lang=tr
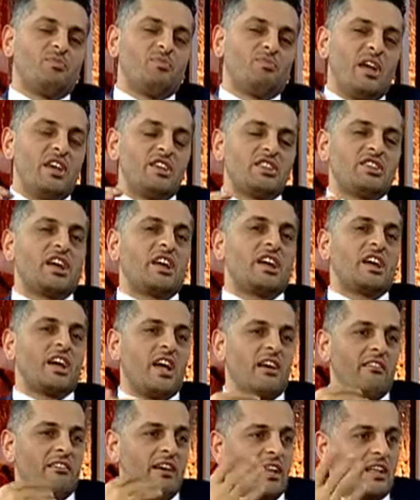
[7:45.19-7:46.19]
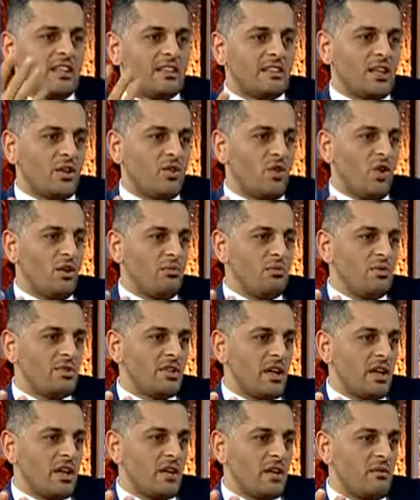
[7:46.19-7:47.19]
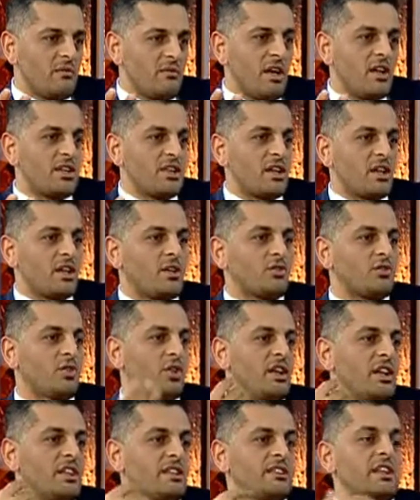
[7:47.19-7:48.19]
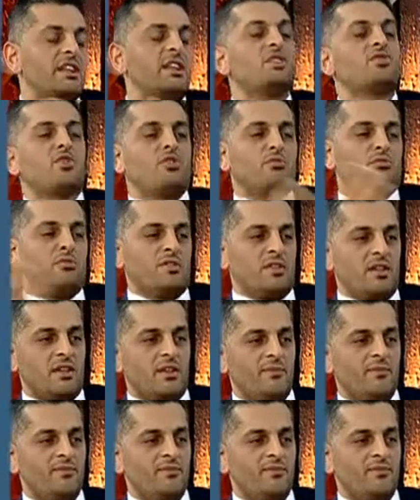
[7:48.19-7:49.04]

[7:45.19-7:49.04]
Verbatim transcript: 5 dakika evvel gitsek olmayacak, 5 dakika sonra gitsek hiç olmayacak.